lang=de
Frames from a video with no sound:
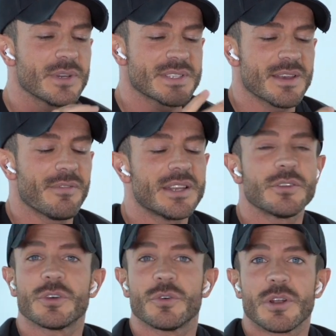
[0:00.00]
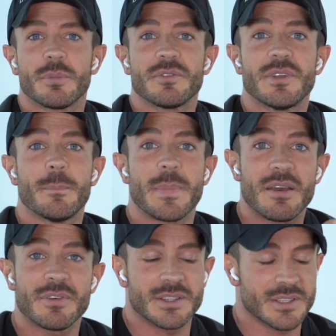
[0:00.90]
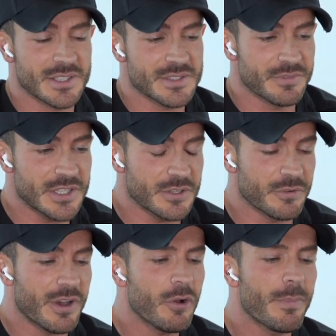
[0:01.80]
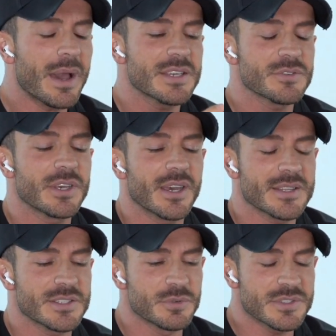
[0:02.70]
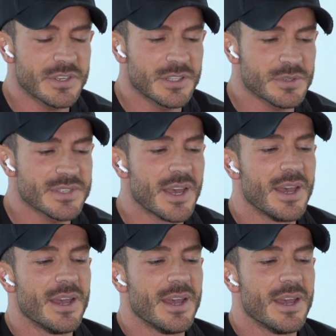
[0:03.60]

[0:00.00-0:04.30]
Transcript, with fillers: es erwartet euch unglaublich viel Mehrwert in diesem Video. Warum mache ich solche Reaktionsvideos?